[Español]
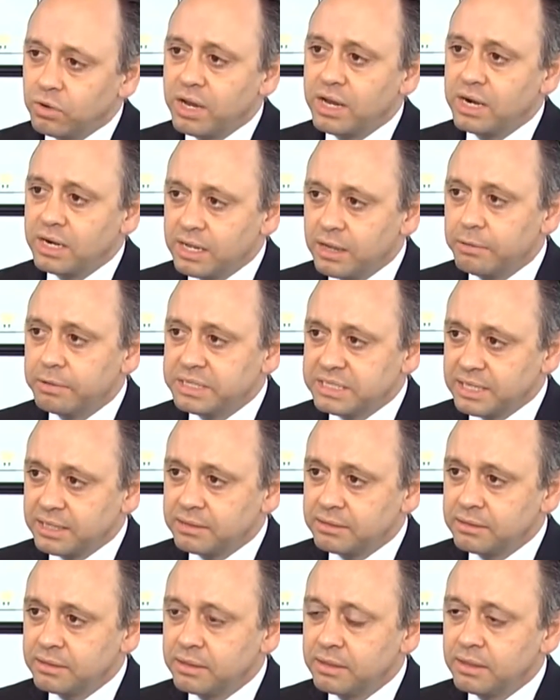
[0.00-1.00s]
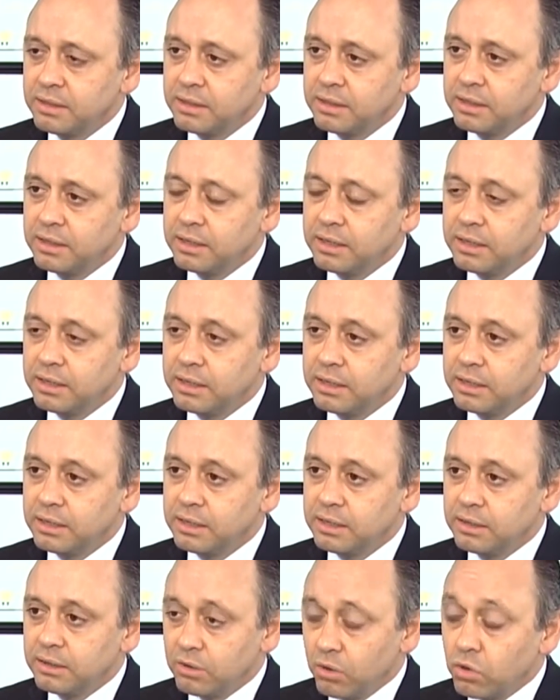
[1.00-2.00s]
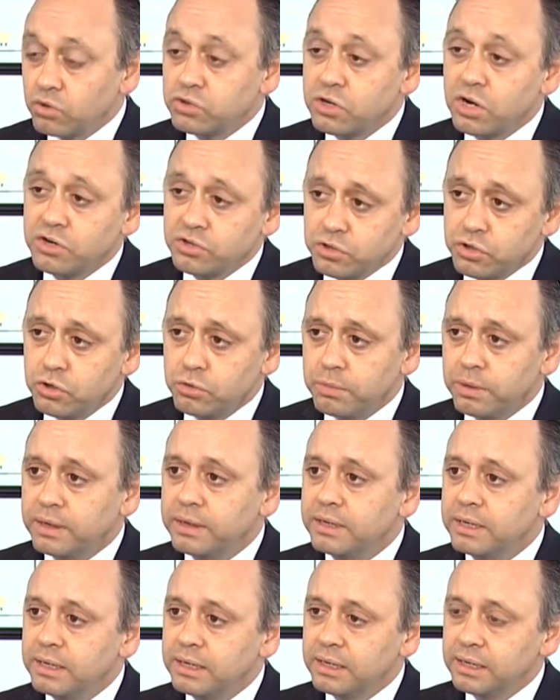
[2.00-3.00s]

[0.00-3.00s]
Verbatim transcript: de Oscar Elías Bisset, eh, Oscars Cuba,